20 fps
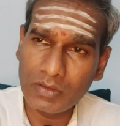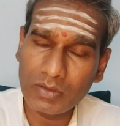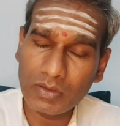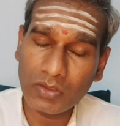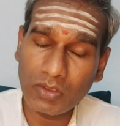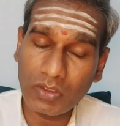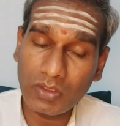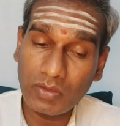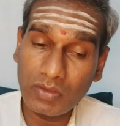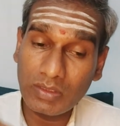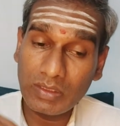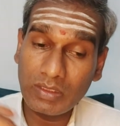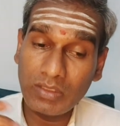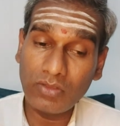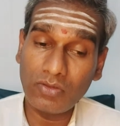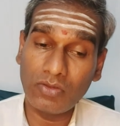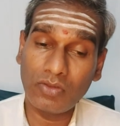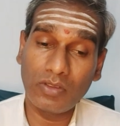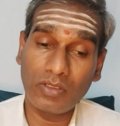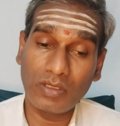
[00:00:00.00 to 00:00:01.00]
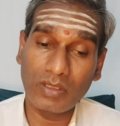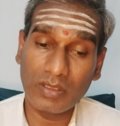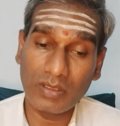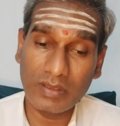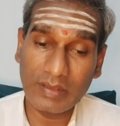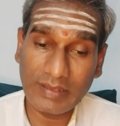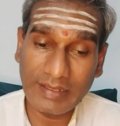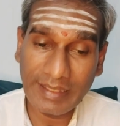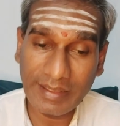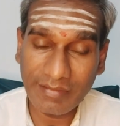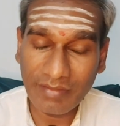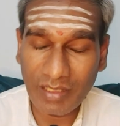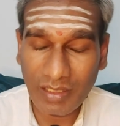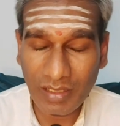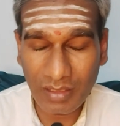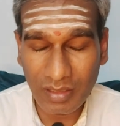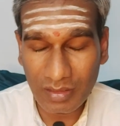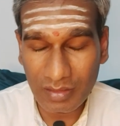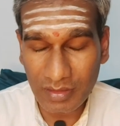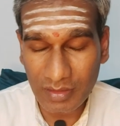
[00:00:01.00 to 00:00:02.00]
ஸோ இது வந்து உங்களுக்கு
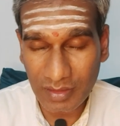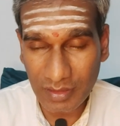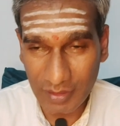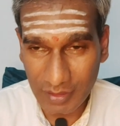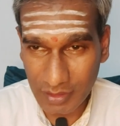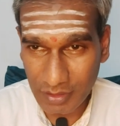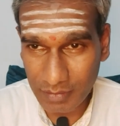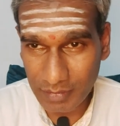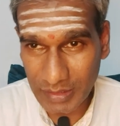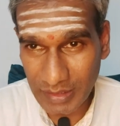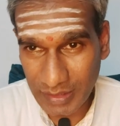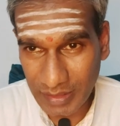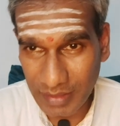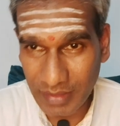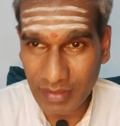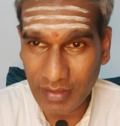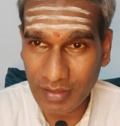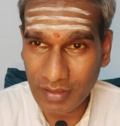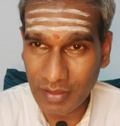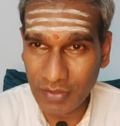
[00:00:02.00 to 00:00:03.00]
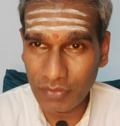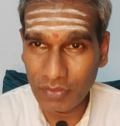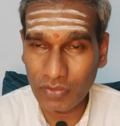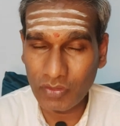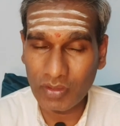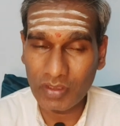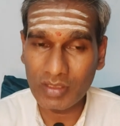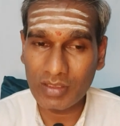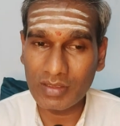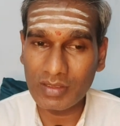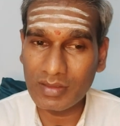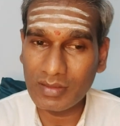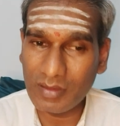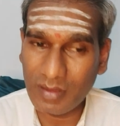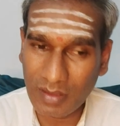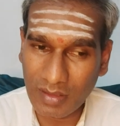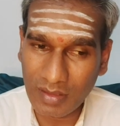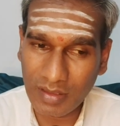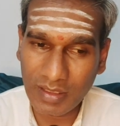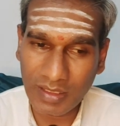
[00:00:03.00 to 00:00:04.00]
தேவையில்லாத எதிர்மறை எண்ணங்களை உருவாக்குது
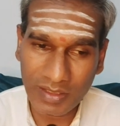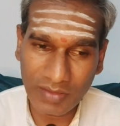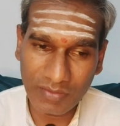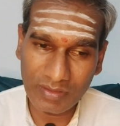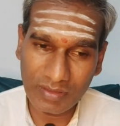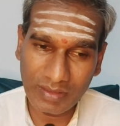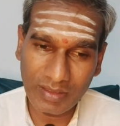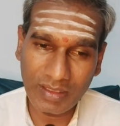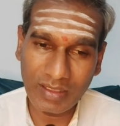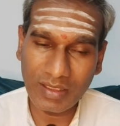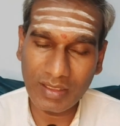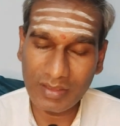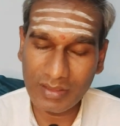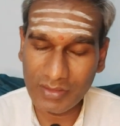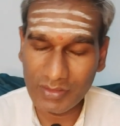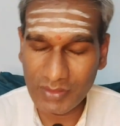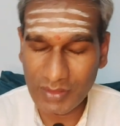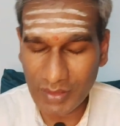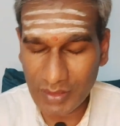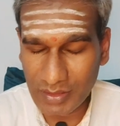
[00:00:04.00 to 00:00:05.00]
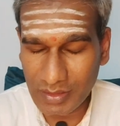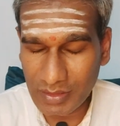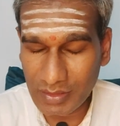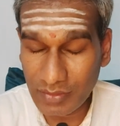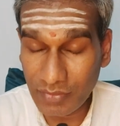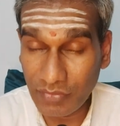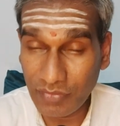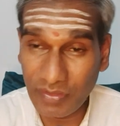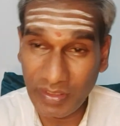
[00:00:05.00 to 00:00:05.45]
ஆனால் கடவுள் இது எல்லாத்தையும் சேர்த்து